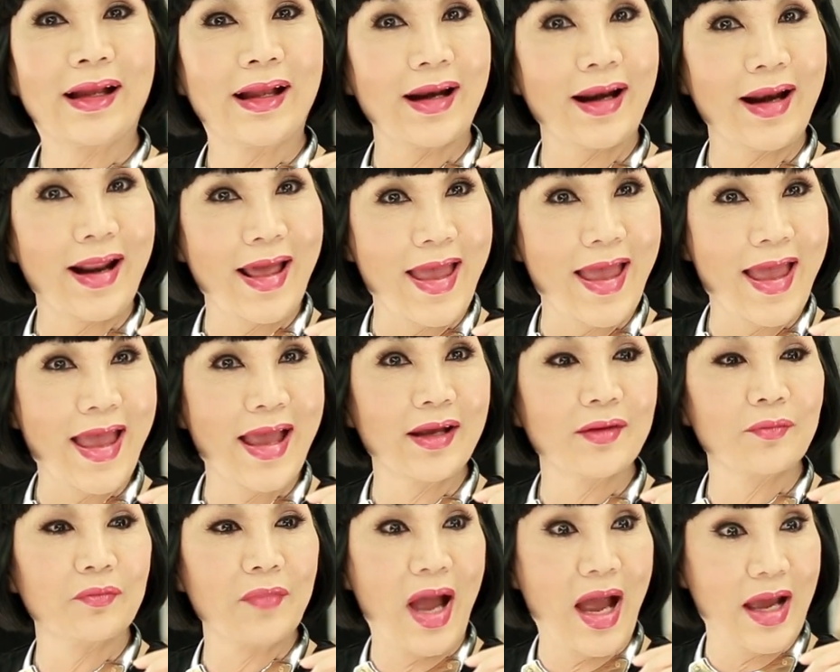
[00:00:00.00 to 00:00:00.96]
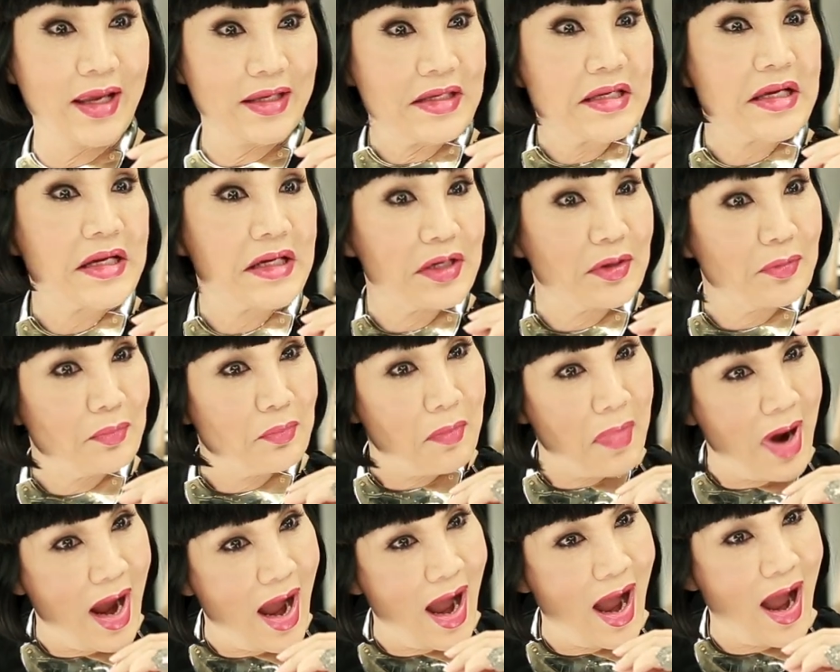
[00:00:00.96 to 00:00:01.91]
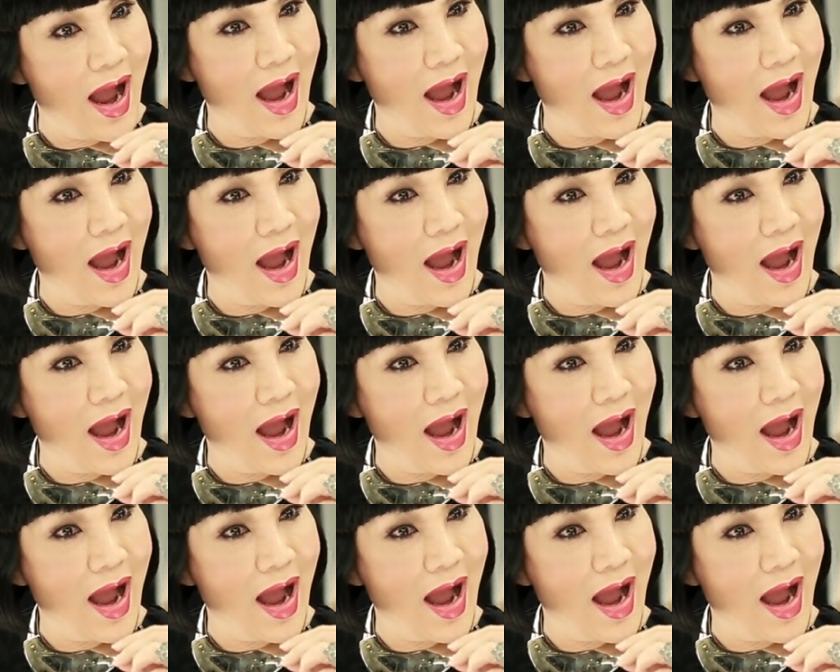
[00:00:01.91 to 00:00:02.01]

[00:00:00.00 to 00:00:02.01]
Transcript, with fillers: แกล้งมาเยอะมา